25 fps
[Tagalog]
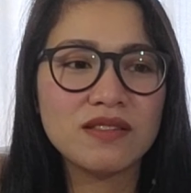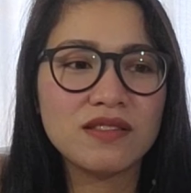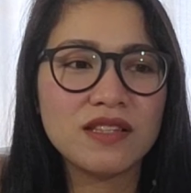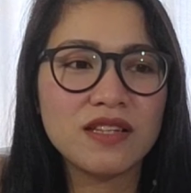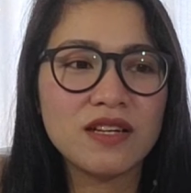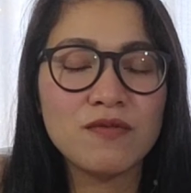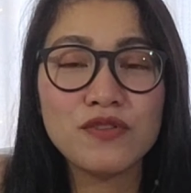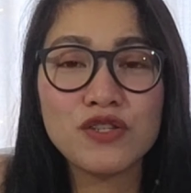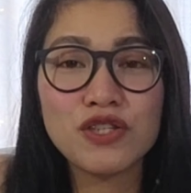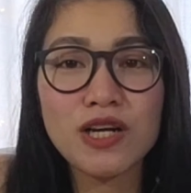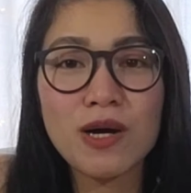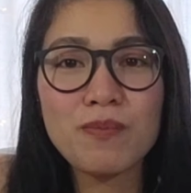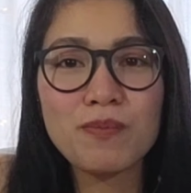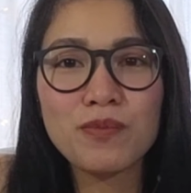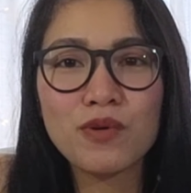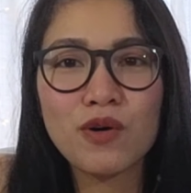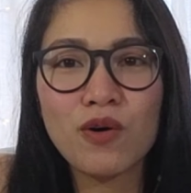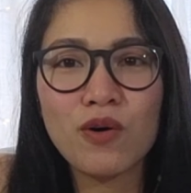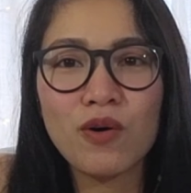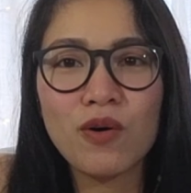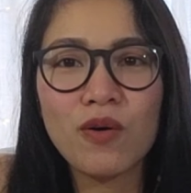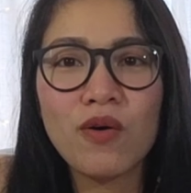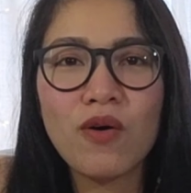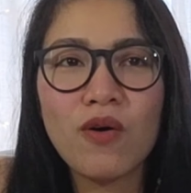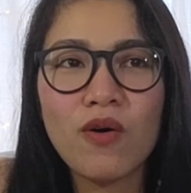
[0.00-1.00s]
trip shop
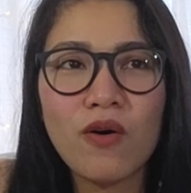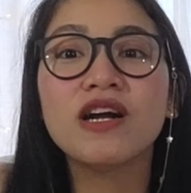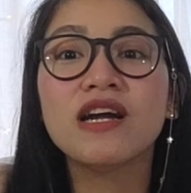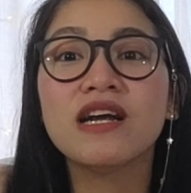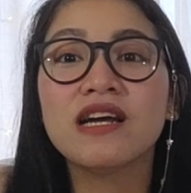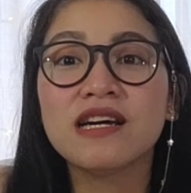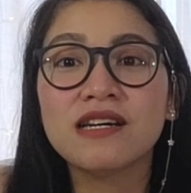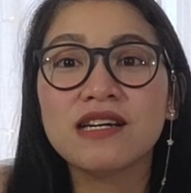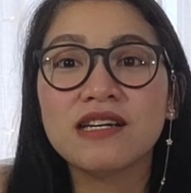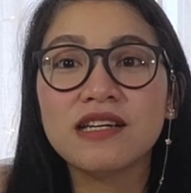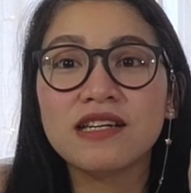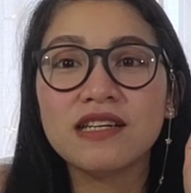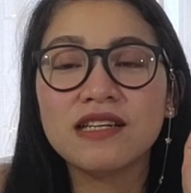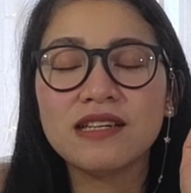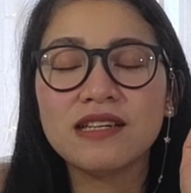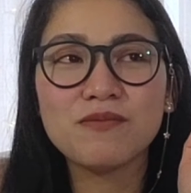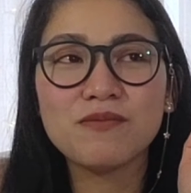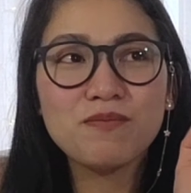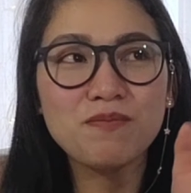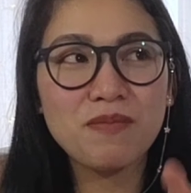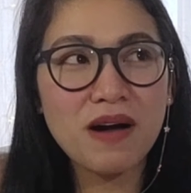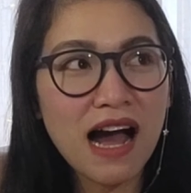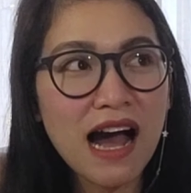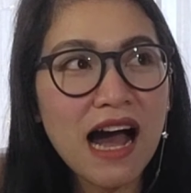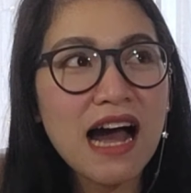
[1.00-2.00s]
ko or
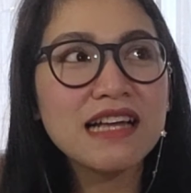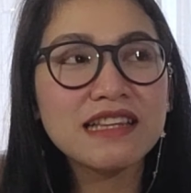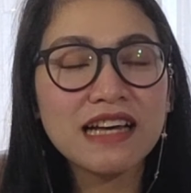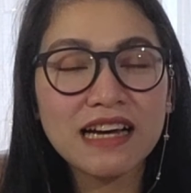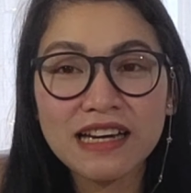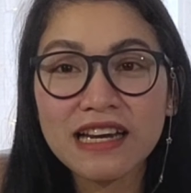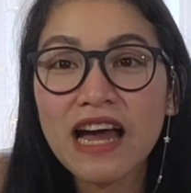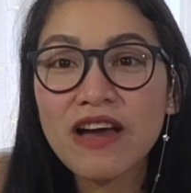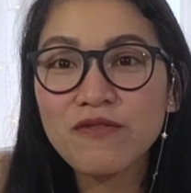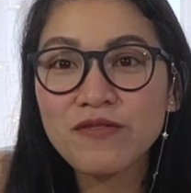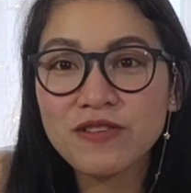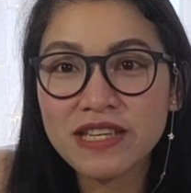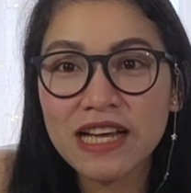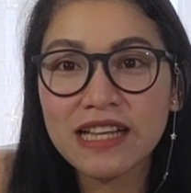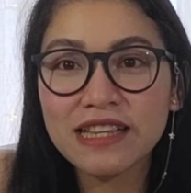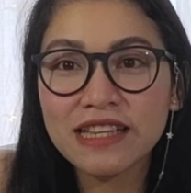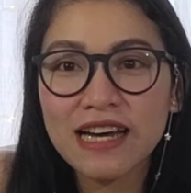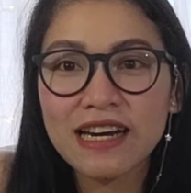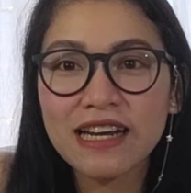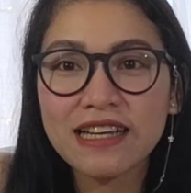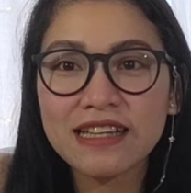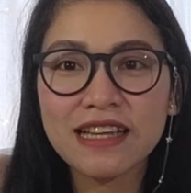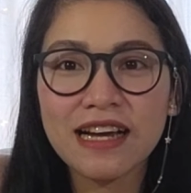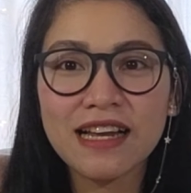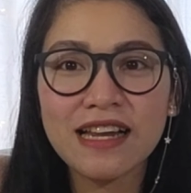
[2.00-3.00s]
baka nag-live sell
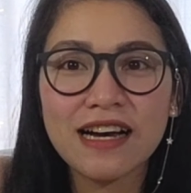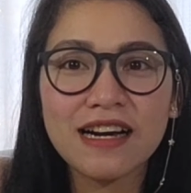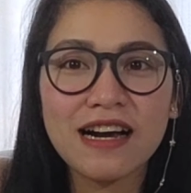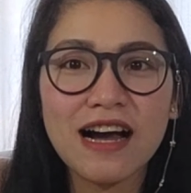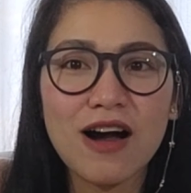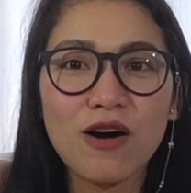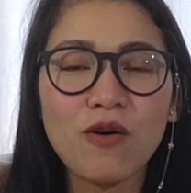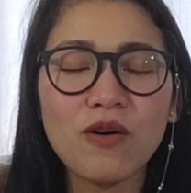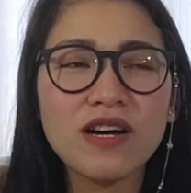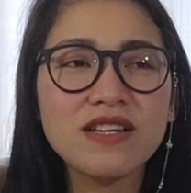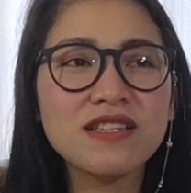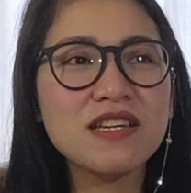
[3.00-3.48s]
na rin talaga ako.